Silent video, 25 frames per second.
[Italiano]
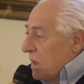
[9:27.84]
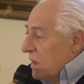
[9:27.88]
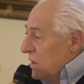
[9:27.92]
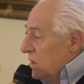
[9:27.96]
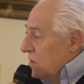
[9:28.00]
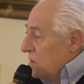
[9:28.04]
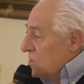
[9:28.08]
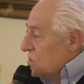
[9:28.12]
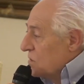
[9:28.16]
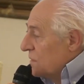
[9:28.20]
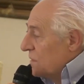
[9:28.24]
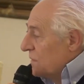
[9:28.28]

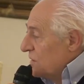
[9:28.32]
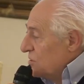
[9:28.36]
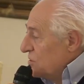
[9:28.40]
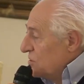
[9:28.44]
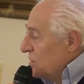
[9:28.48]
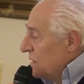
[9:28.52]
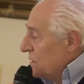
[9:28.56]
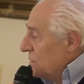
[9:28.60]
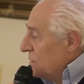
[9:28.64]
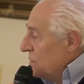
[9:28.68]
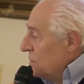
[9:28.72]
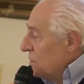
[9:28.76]
io sto
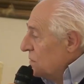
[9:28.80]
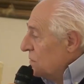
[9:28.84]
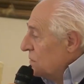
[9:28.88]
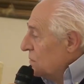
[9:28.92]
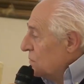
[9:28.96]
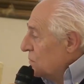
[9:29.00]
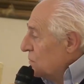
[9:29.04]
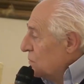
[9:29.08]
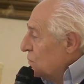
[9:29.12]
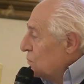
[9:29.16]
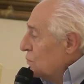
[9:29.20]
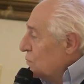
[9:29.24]
facendo
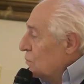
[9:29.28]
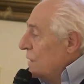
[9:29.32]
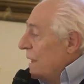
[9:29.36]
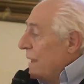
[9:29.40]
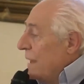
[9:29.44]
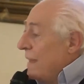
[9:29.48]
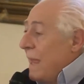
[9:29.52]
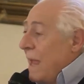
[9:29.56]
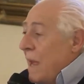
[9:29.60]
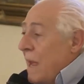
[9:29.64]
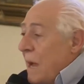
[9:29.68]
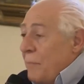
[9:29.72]
una
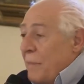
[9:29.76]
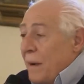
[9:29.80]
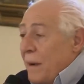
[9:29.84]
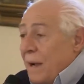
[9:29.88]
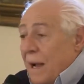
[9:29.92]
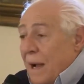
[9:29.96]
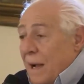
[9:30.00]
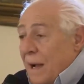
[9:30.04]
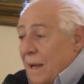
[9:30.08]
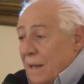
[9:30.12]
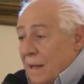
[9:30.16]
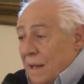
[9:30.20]
dea
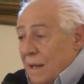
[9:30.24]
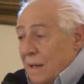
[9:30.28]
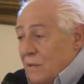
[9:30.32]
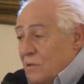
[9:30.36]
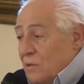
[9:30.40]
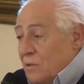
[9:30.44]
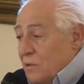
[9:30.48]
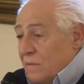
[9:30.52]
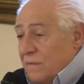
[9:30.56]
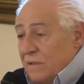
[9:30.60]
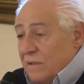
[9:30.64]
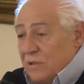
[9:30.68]
pagana,
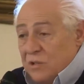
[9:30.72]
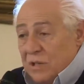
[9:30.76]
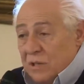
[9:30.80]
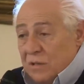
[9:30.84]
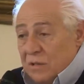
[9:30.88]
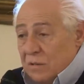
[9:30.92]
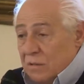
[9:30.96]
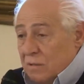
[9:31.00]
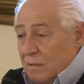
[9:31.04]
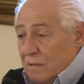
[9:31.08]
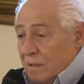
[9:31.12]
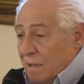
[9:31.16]
non sto
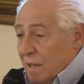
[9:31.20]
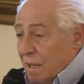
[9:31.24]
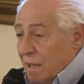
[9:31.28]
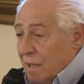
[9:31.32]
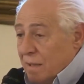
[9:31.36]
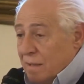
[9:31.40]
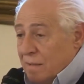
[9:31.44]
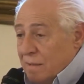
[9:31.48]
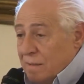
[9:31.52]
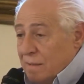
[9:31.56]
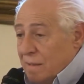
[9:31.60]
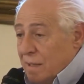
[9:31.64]
facendo la dea
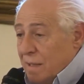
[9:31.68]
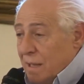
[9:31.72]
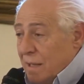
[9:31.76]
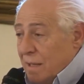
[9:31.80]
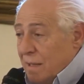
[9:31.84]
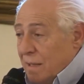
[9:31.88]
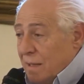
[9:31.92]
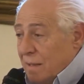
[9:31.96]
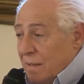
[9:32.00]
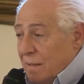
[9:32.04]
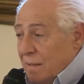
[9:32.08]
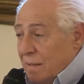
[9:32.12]

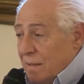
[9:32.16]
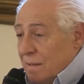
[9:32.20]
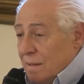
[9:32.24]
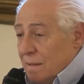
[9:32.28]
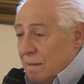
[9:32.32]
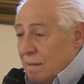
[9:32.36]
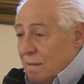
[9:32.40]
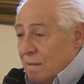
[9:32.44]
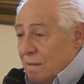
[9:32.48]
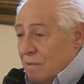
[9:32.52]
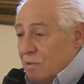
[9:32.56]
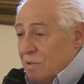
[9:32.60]
cristiana
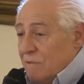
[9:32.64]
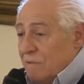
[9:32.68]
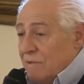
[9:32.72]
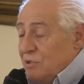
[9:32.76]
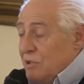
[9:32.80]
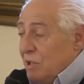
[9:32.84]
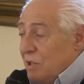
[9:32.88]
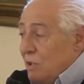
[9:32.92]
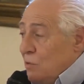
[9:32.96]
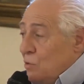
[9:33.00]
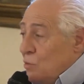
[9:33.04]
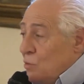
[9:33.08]
sto
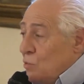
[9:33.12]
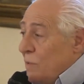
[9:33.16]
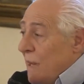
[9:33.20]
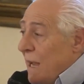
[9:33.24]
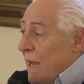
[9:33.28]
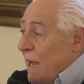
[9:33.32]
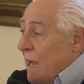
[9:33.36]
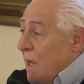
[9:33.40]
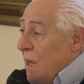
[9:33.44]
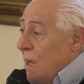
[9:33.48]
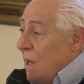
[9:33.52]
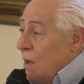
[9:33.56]
facendo
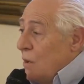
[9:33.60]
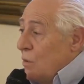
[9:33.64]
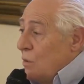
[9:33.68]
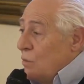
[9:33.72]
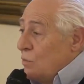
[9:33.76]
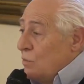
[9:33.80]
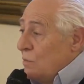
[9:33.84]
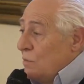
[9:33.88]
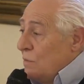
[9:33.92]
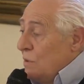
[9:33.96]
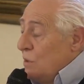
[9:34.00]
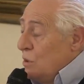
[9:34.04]
una,
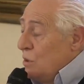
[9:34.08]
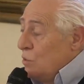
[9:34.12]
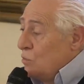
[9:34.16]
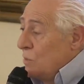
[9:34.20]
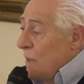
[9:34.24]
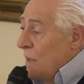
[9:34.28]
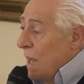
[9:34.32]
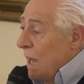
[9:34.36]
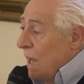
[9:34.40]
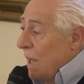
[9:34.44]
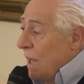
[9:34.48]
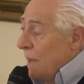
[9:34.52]
un, di
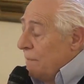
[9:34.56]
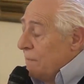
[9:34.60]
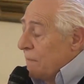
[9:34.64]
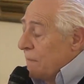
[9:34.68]
una,